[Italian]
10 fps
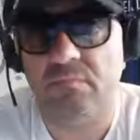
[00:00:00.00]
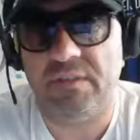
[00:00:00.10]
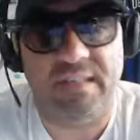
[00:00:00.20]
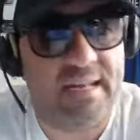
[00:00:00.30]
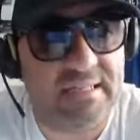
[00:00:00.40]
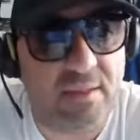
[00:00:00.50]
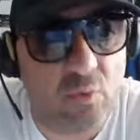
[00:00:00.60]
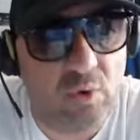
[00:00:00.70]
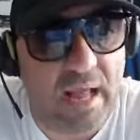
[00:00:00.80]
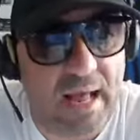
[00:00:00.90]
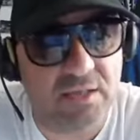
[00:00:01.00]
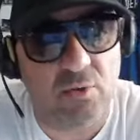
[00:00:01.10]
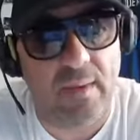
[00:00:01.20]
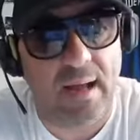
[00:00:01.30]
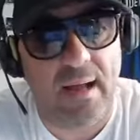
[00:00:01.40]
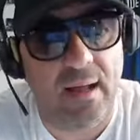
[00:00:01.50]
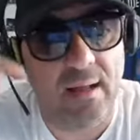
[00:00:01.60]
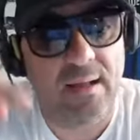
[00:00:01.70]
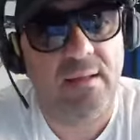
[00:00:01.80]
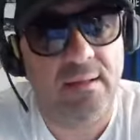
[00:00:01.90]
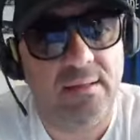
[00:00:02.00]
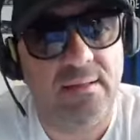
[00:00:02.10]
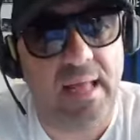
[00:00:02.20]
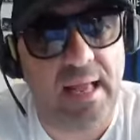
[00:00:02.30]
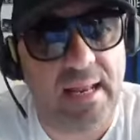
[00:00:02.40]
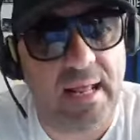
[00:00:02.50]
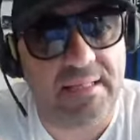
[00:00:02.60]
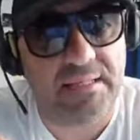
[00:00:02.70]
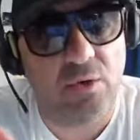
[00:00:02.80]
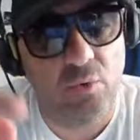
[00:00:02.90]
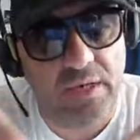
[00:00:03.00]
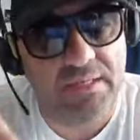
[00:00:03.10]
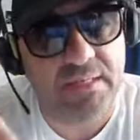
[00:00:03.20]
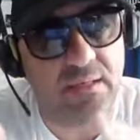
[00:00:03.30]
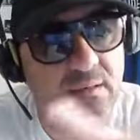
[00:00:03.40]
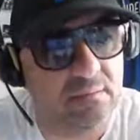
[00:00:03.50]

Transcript: sarà stato un caso, ma Douglas Luiz,